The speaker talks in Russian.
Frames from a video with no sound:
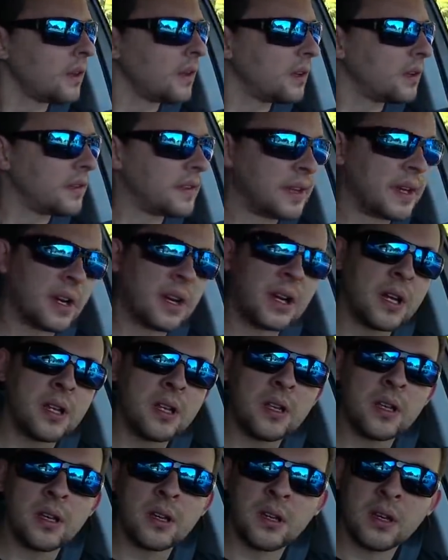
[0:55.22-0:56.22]

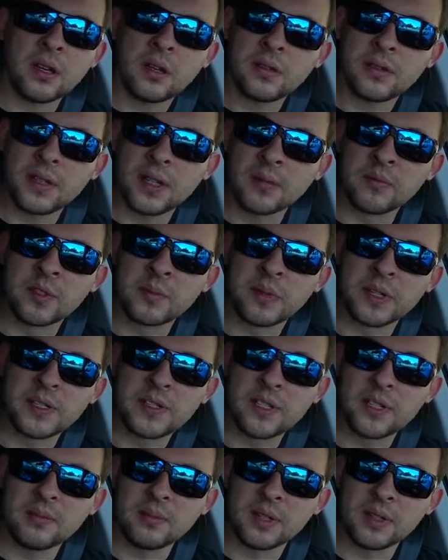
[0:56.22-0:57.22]
Заранее всем
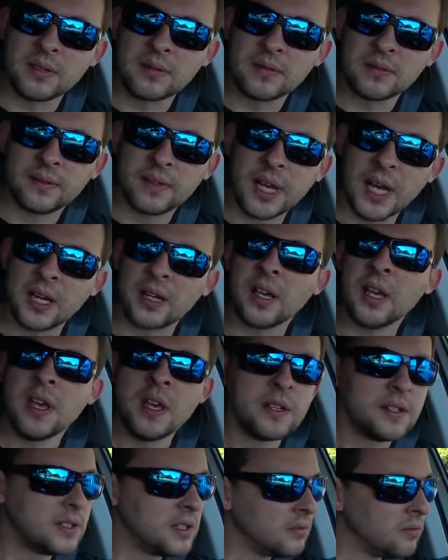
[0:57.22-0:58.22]
спасибо. Так,
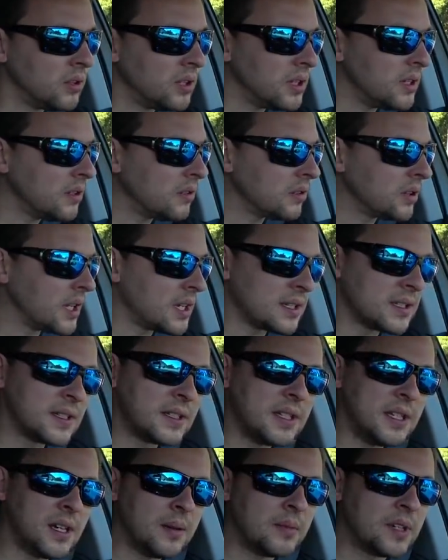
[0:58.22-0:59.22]
сегодня у нас
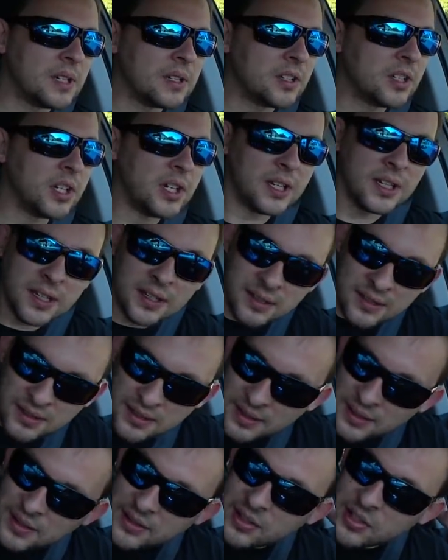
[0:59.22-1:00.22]
тема чеки.
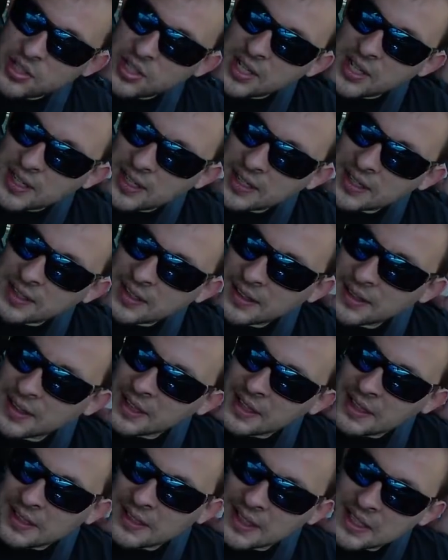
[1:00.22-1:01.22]
Чеки.
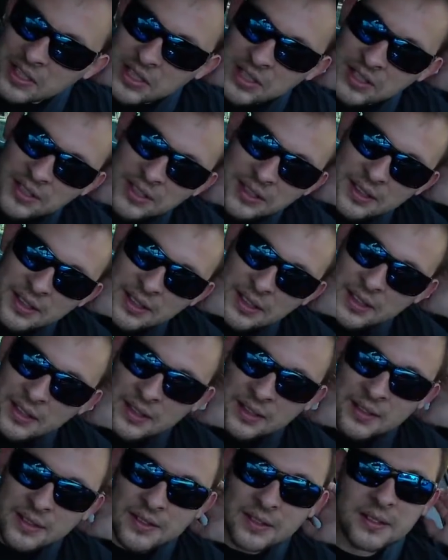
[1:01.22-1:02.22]
Значит,
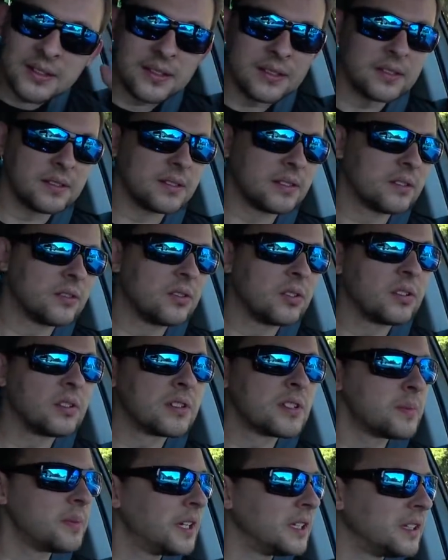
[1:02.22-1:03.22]
э, кто
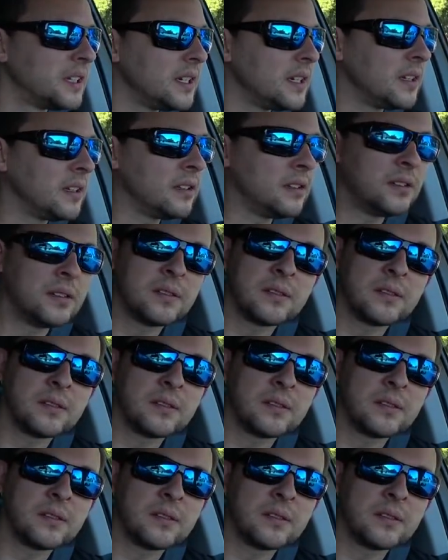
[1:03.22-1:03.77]
смотрел,